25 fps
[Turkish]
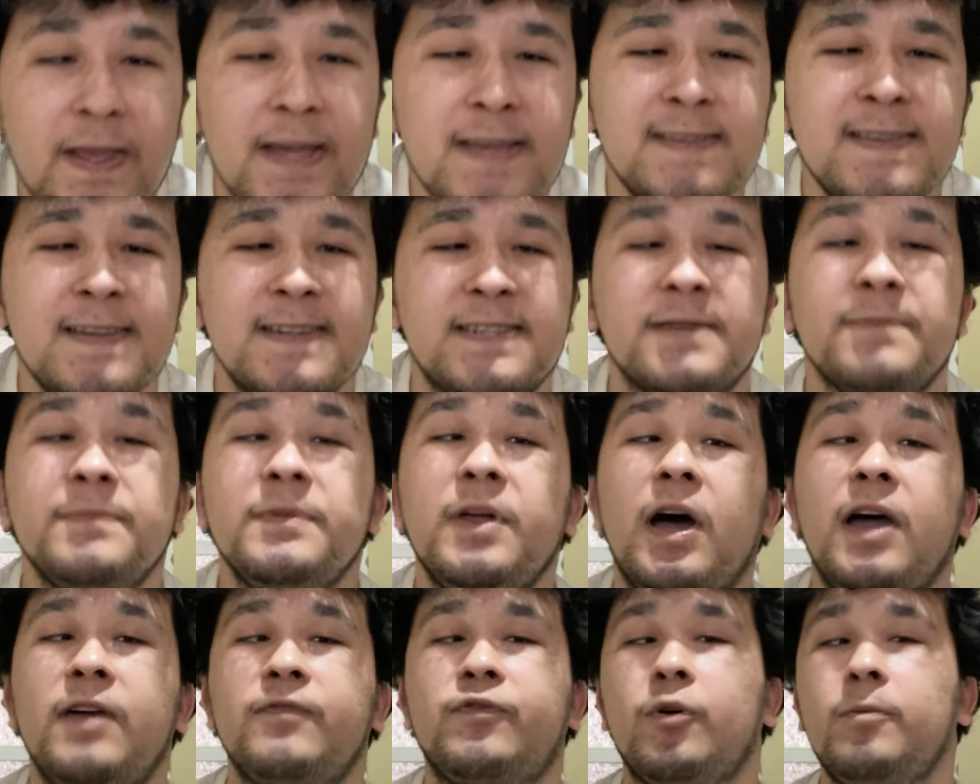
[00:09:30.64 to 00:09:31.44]
Neyse
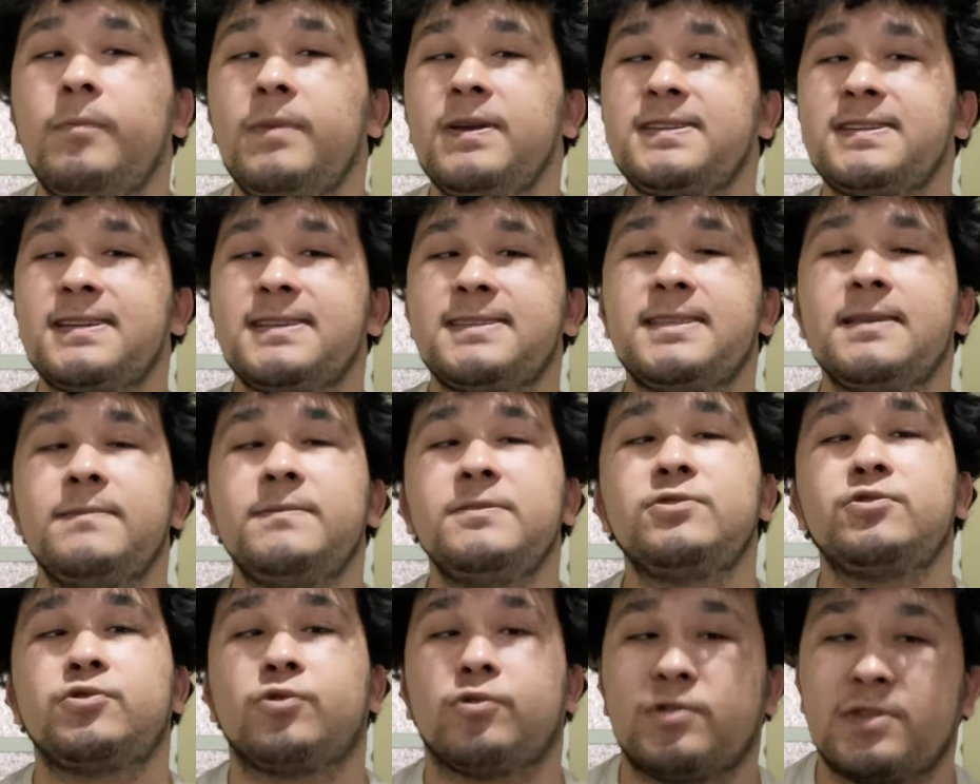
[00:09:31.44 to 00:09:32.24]
şimdi iPhone 5s'le
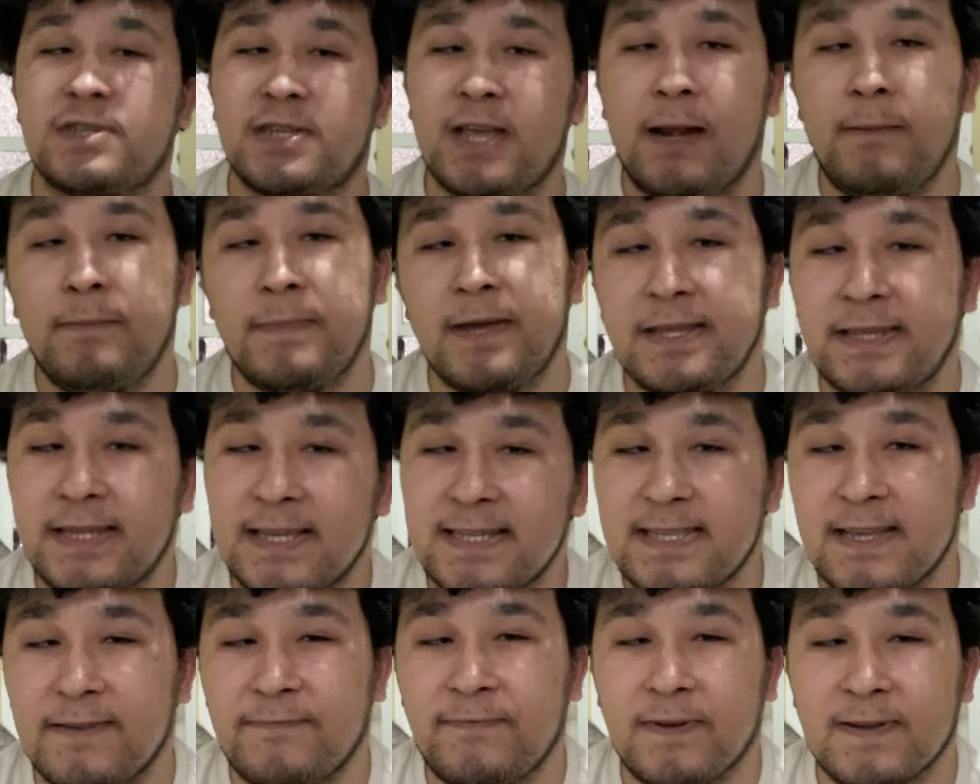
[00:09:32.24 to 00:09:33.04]
bir sosyal
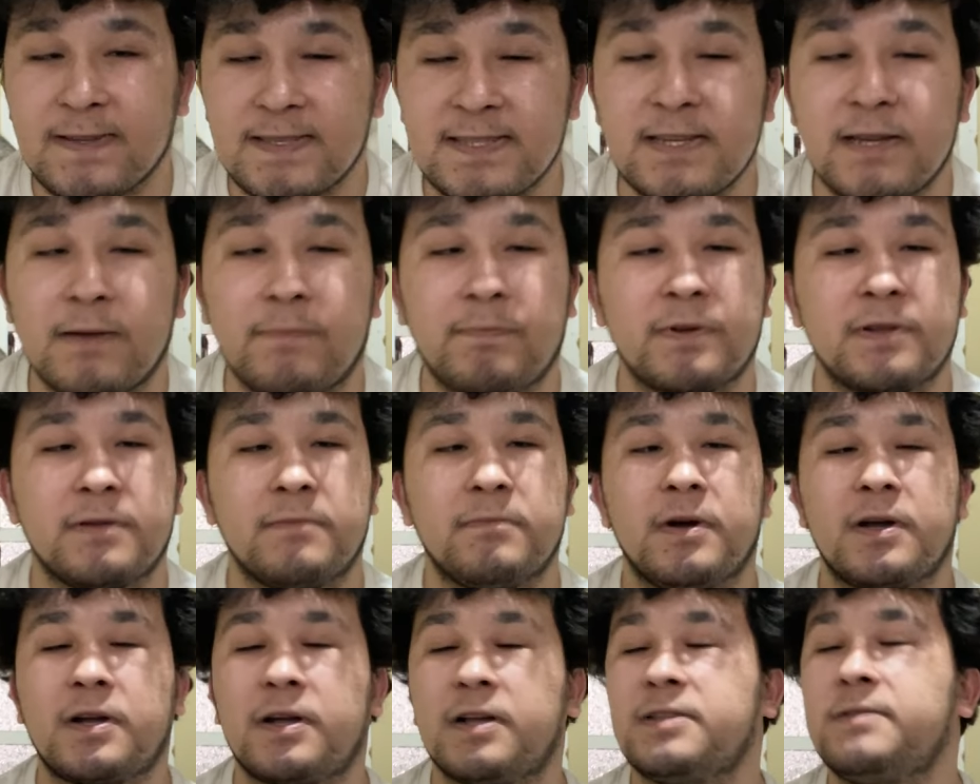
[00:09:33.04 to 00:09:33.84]
medya sefası
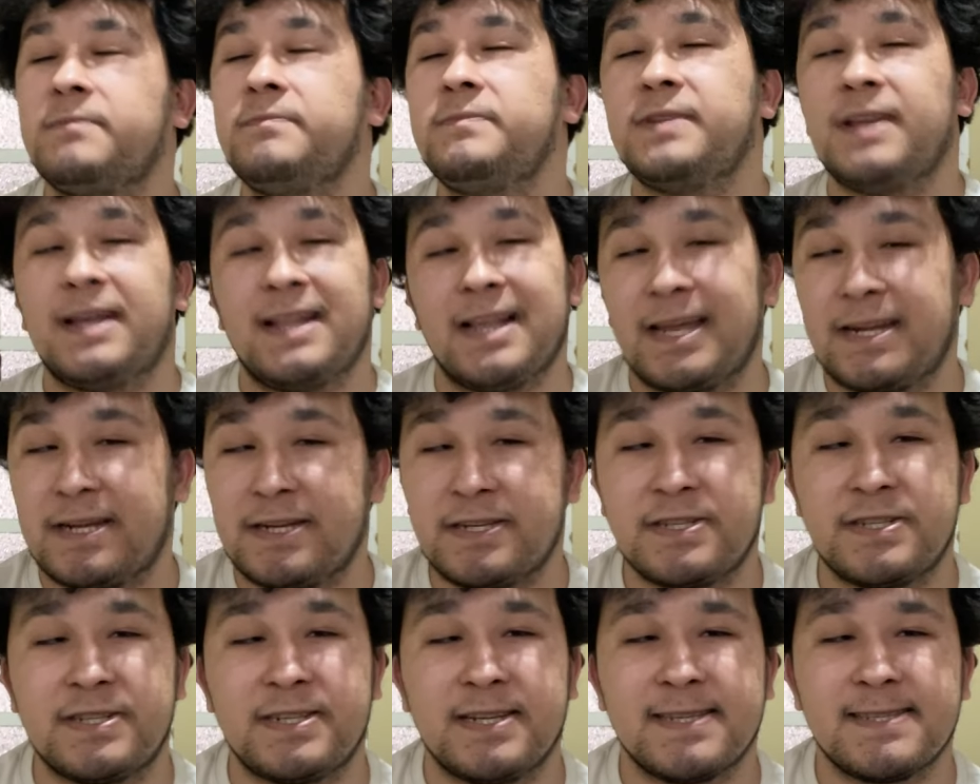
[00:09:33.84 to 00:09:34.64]
yapalım bakalım neler
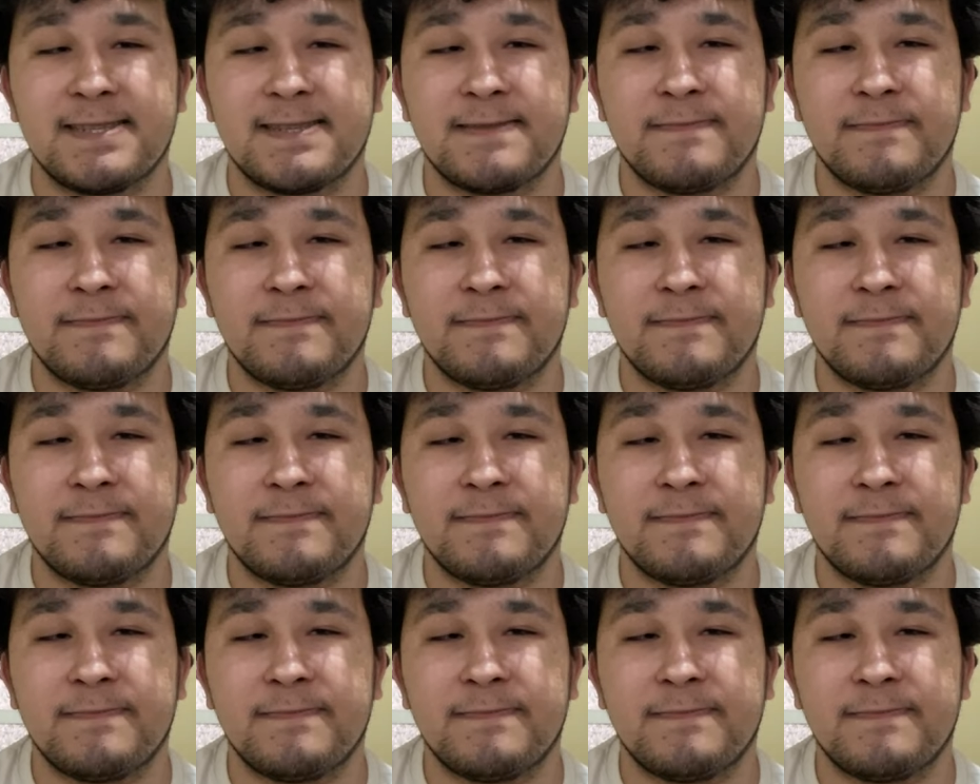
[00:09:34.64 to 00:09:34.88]
yaşayacağız.